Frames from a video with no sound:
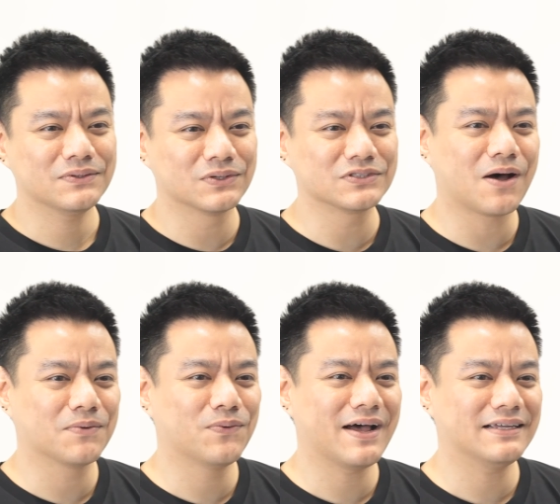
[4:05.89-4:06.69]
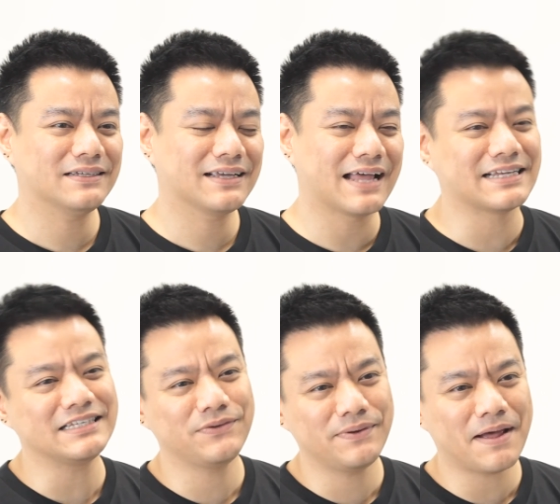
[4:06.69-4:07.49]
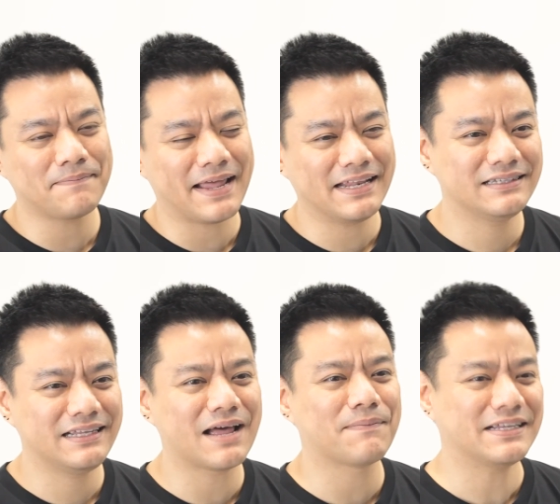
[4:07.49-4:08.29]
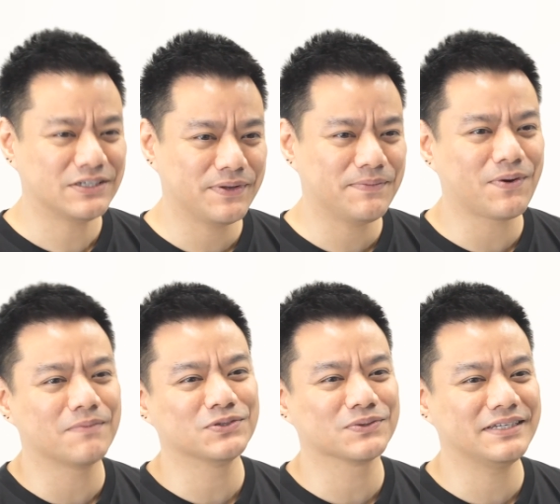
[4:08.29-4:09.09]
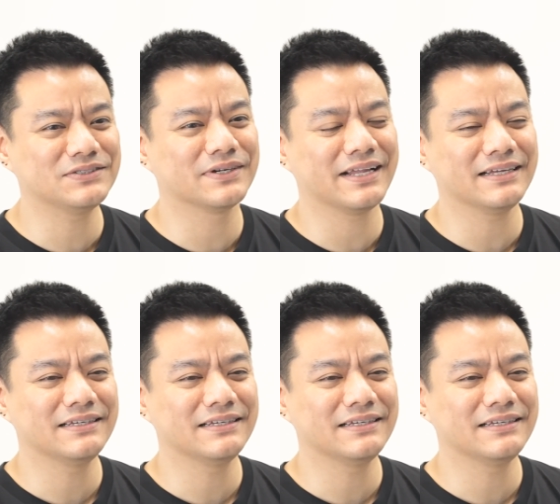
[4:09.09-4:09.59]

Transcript: ทดสอบดูว่าการใช้ชีวิตแบบไหนที่ทำให้ชีวิตมีความสุขที่สุดเนี่ย